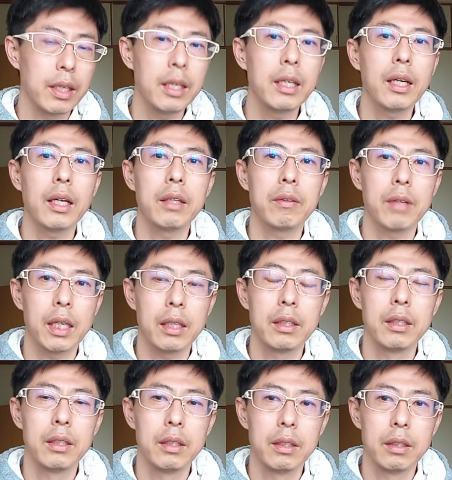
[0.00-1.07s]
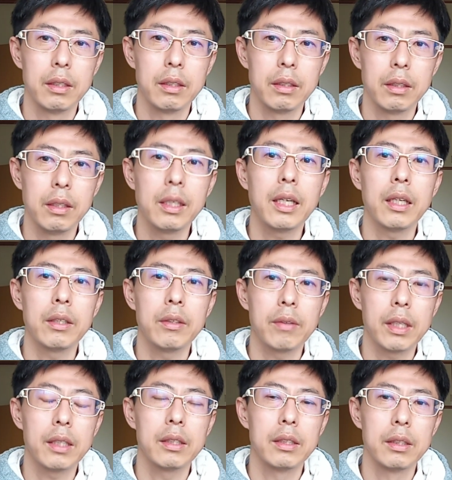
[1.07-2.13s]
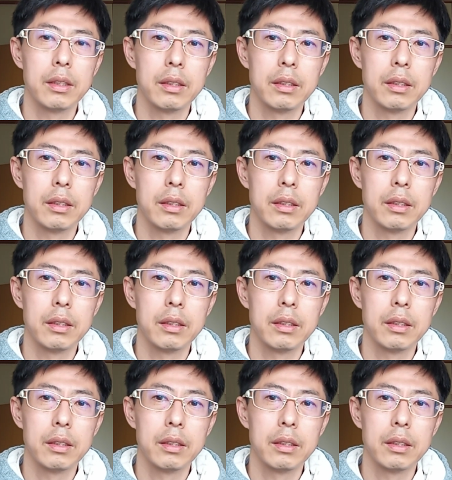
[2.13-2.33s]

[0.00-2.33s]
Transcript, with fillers: 1回とか2回とか